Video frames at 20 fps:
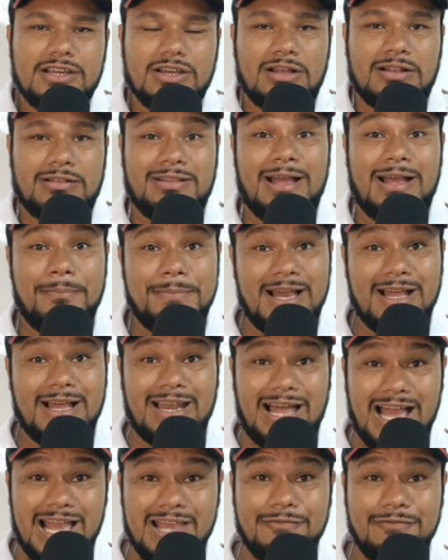Na minha
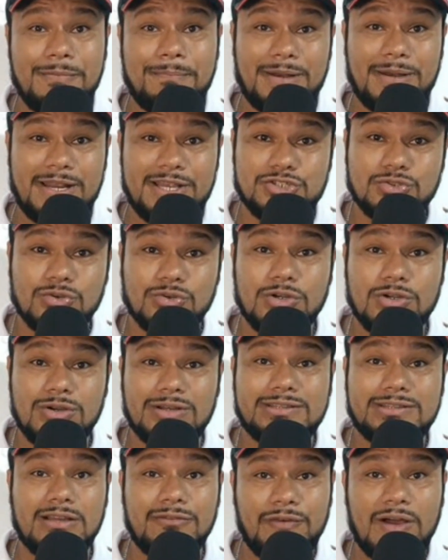live pré-jogo, eu
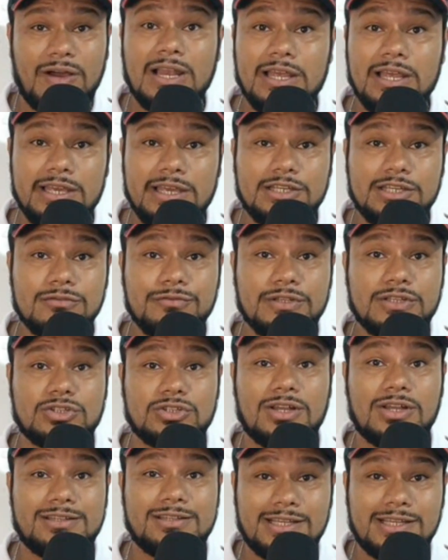até falei que o
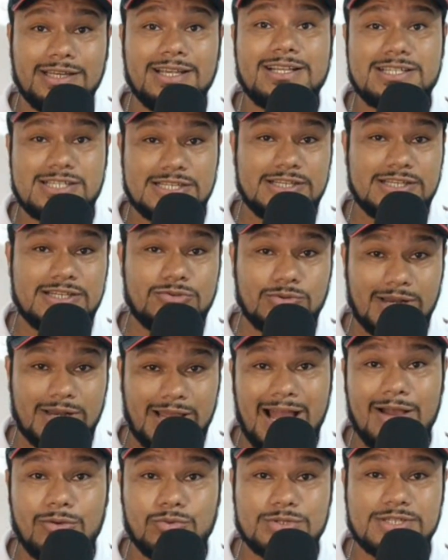Vitória teria que
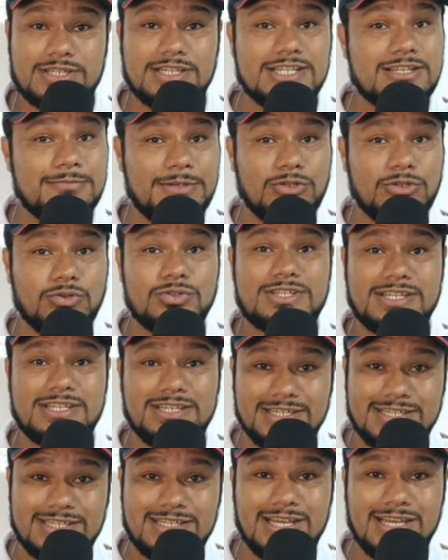segurar os 15 minutos
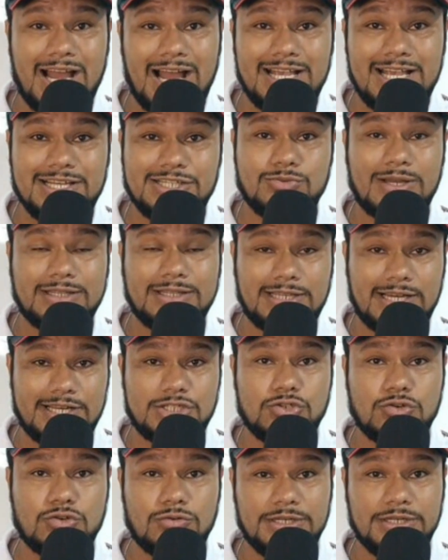iniciais do
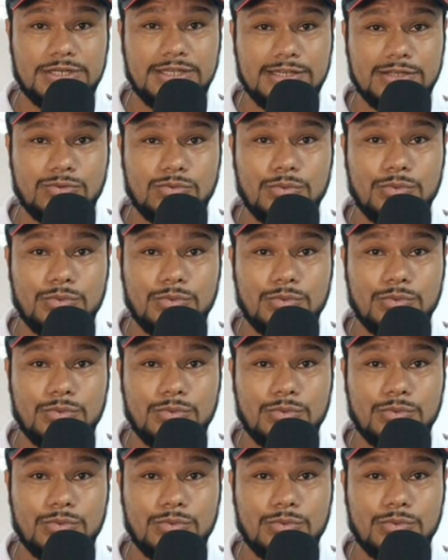Atlético Mineiro,